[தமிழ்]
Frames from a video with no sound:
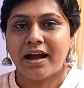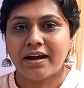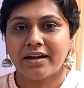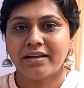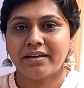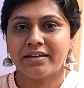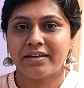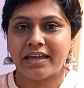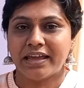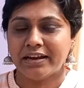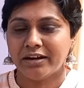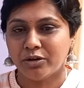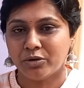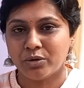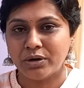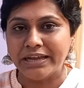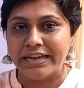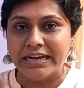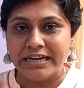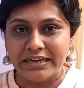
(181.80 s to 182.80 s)
ஆனால்
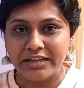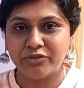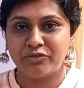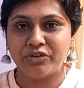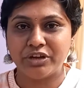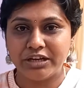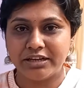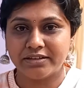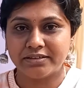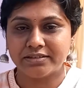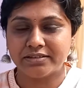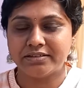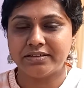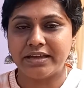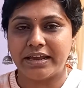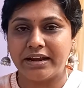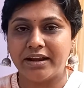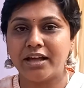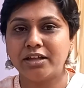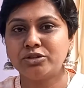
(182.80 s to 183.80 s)
எங்களுக்கு ஒரு கில்ட்டி ஃபீல் இருந்தது
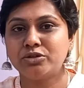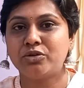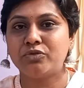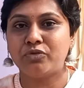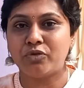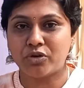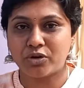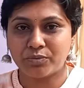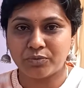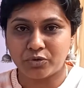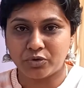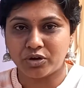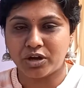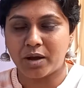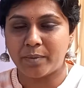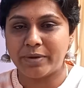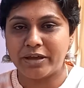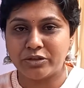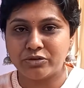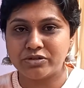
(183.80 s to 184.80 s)
எல்லாத்துக்கும் ஃபோரம்
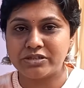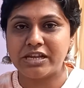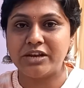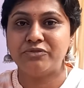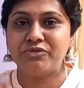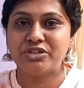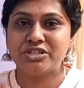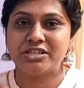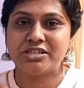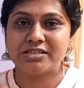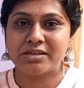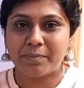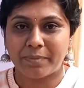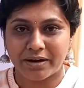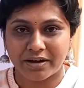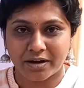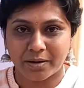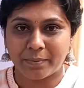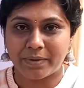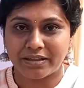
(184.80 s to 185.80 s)
கொடுக்காம ஏதோ செல்ஃபிஷ்னஸாக
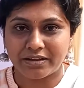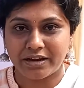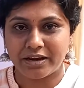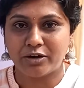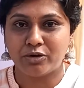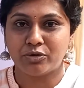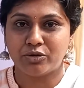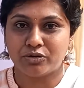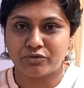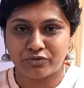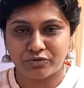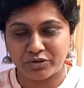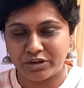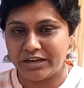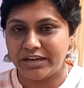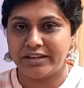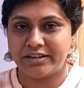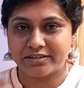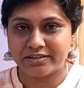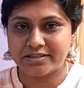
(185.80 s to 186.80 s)
பண்ணுற மாதிரி எங்களுக்கு ஒரு
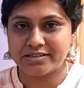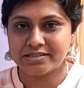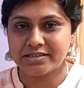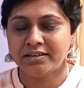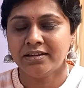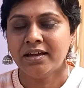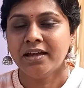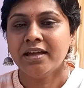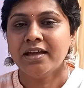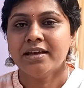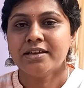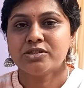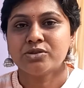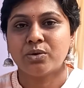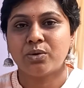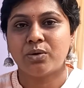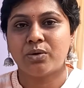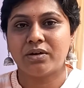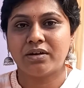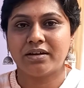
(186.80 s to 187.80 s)
ஃபீல் இருந்துச்சு ஸோ